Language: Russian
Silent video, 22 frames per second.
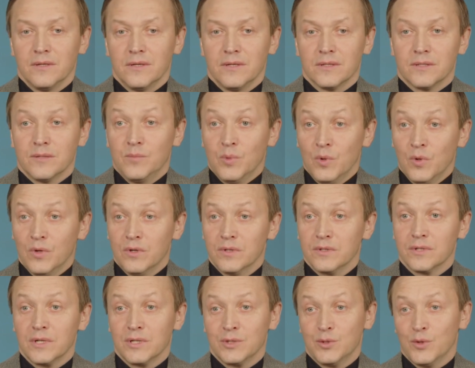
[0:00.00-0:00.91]
Это
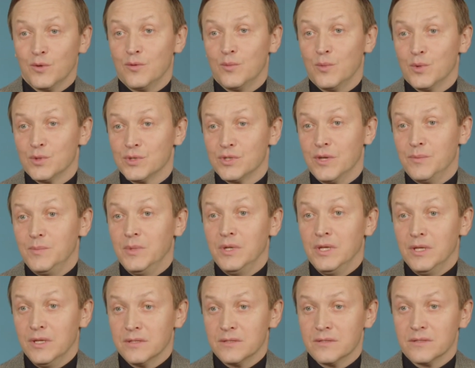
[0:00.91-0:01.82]
Бог, на которого можно
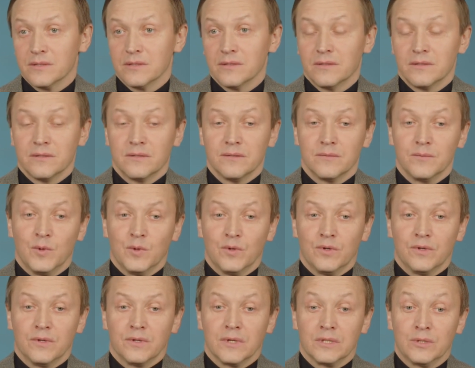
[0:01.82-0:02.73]
опереться,
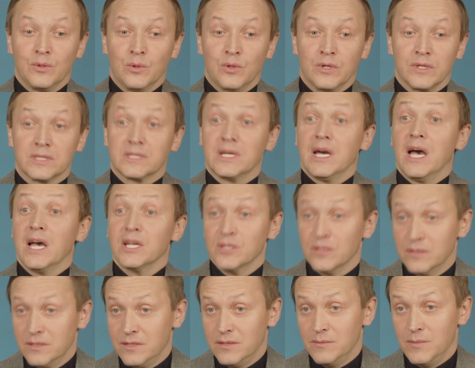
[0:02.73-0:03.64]
Бог, который
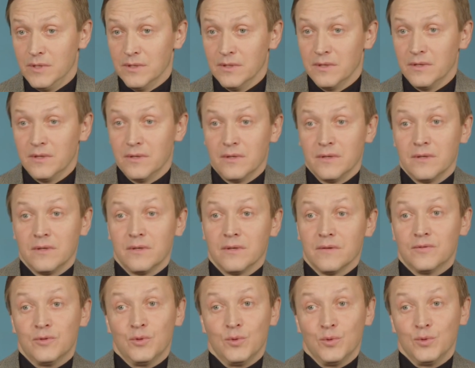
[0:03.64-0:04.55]
скажет тебе
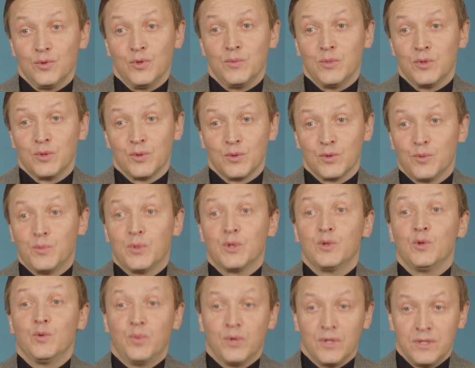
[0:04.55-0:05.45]
в трудную минуту,
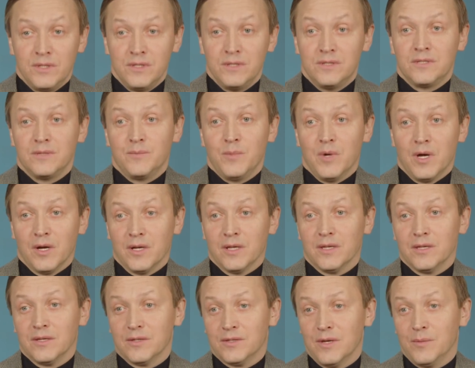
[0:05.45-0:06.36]
предупредит тебя о
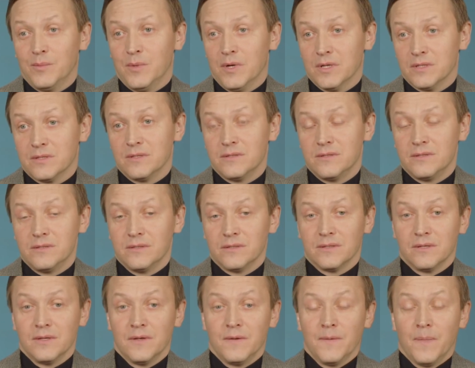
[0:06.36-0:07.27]
каких-то
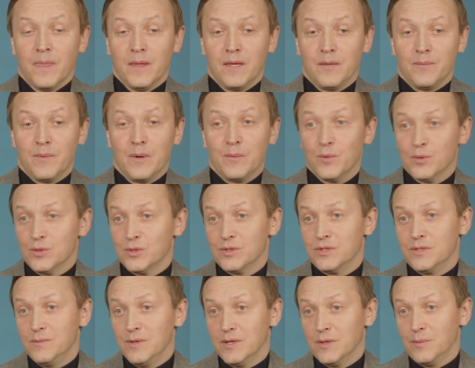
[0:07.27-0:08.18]
опасностях и
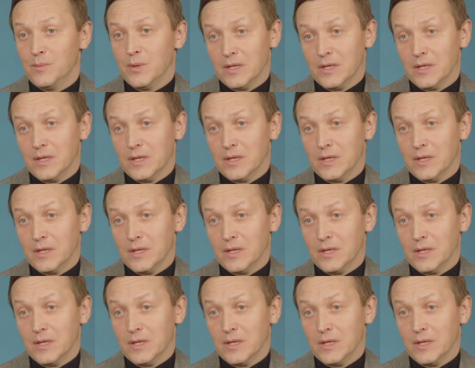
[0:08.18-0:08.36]
поможет тебе их